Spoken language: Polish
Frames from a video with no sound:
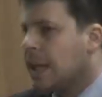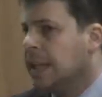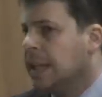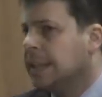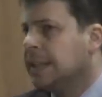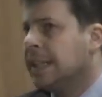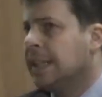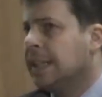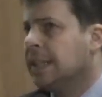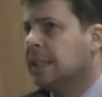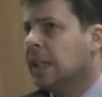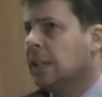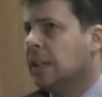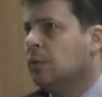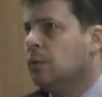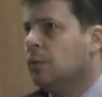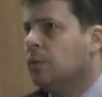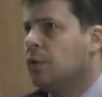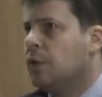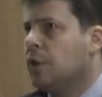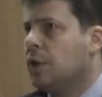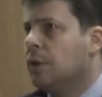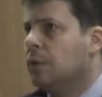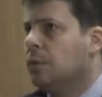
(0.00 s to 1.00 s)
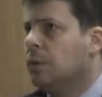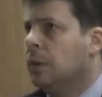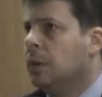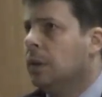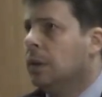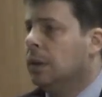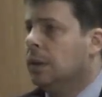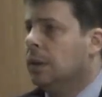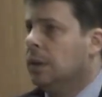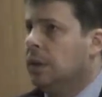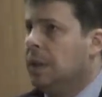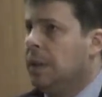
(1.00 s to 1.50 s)
a traktatów się
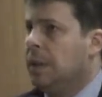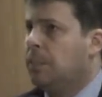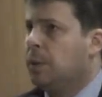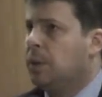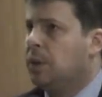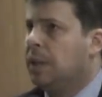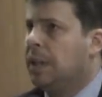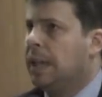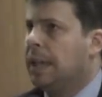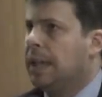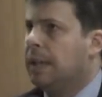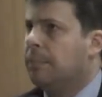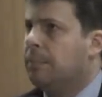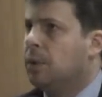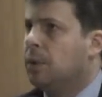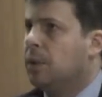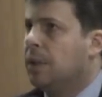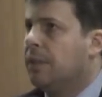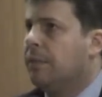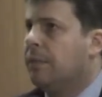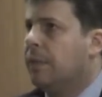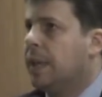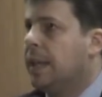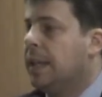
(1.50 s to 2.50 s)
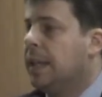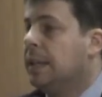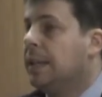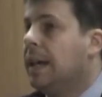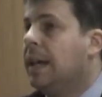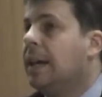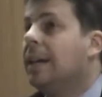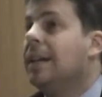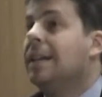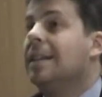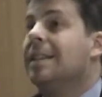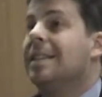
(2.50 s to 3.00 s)
nie poddaje pod
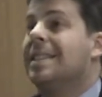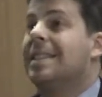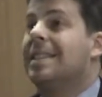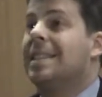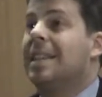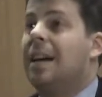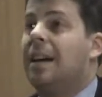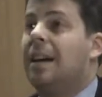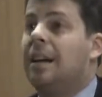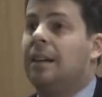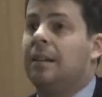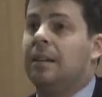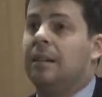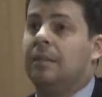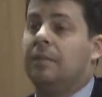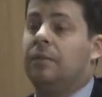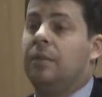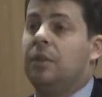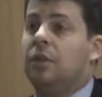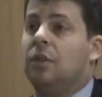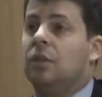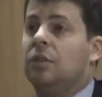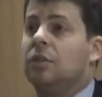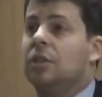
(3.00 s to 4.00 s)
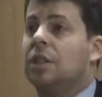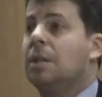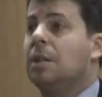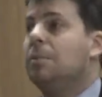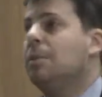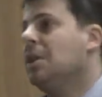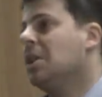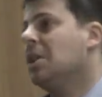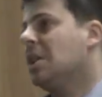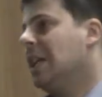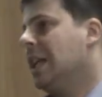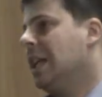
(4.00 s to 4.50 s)
referenda, za
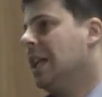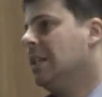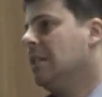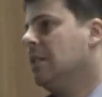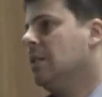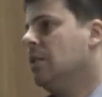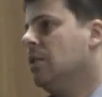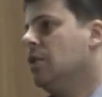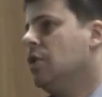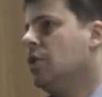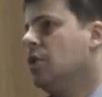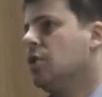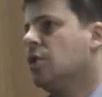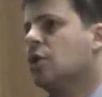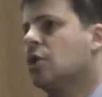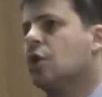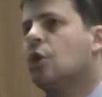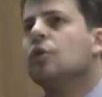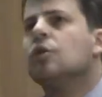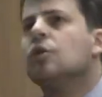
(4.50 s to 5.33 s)
wyjątkiem Irlandii, gdzie jest